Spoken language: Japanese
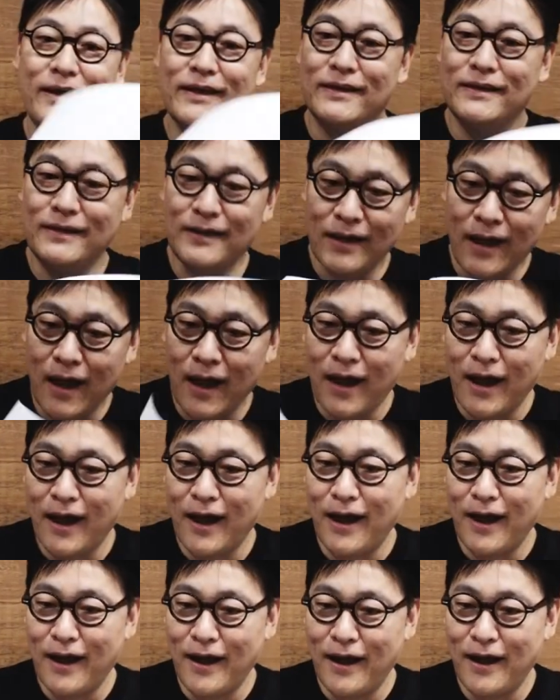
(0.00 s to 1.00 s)
い
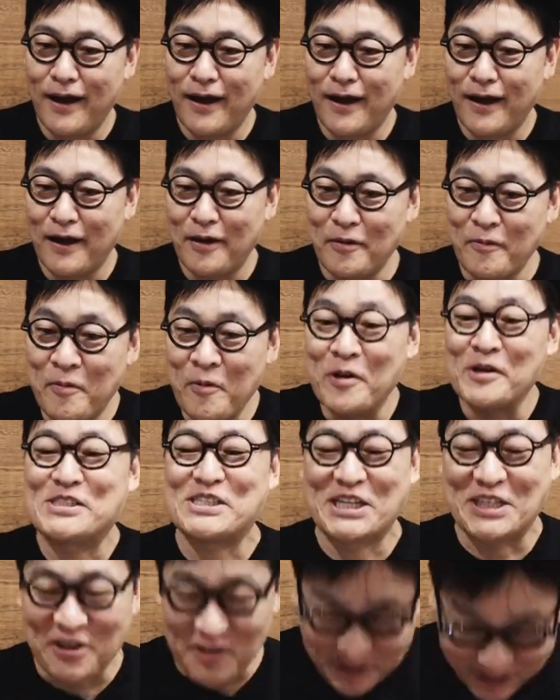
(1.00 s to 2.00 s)
やー、面
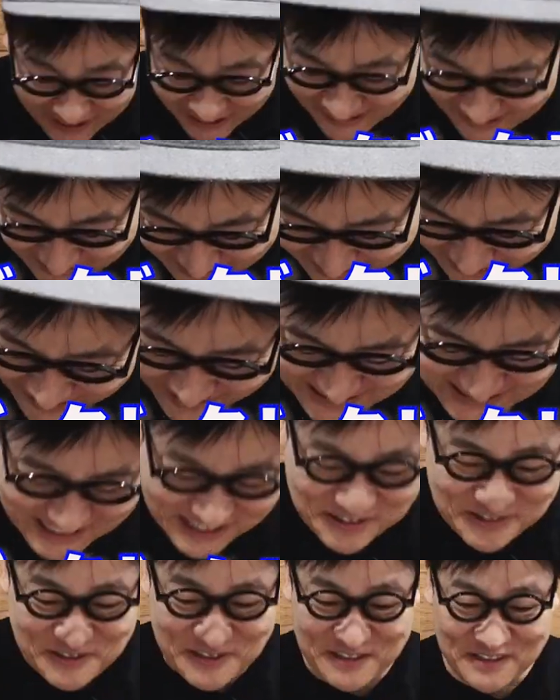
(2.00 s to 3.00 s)
白かった
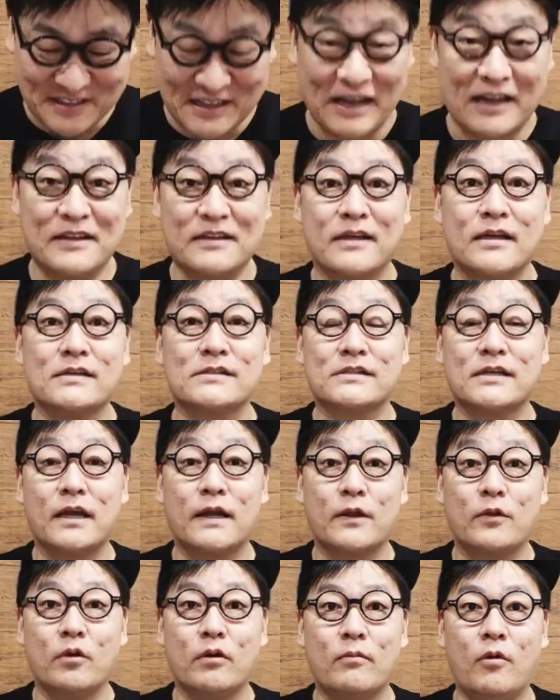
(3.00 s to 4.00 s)
作品なんです
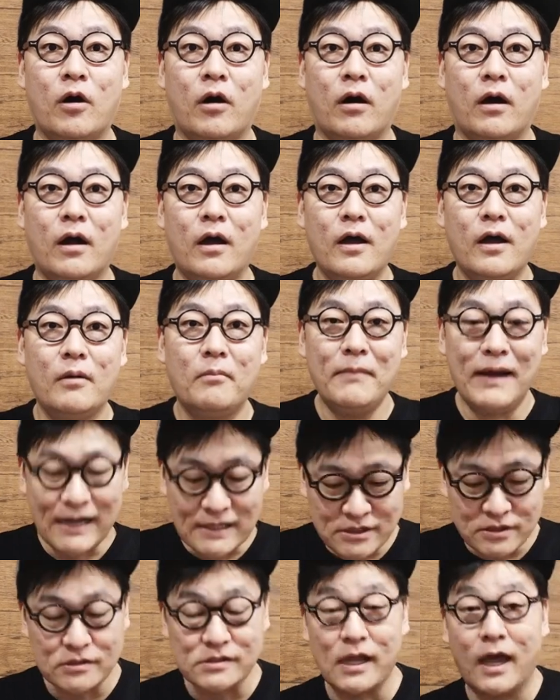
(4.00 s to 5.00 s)
けれども、
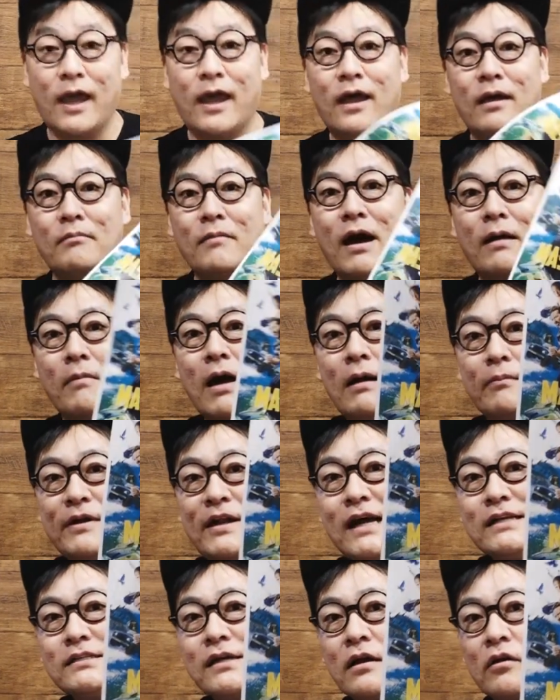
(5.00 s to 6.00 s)
まずね、まあまあ
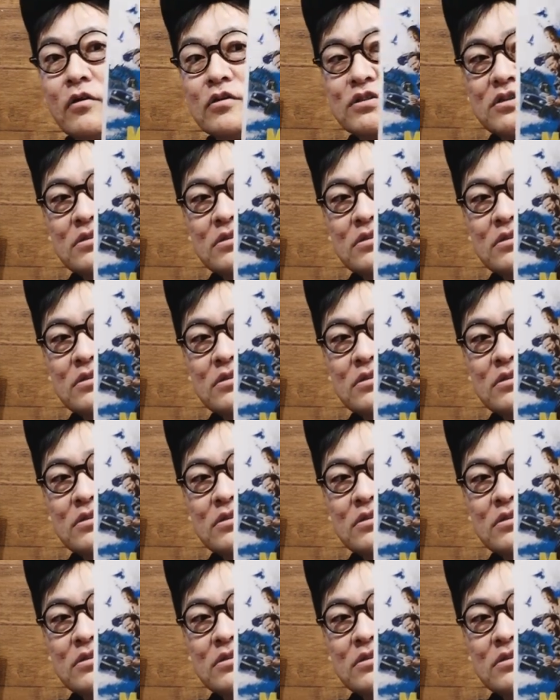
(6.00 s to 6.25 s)
皆さんご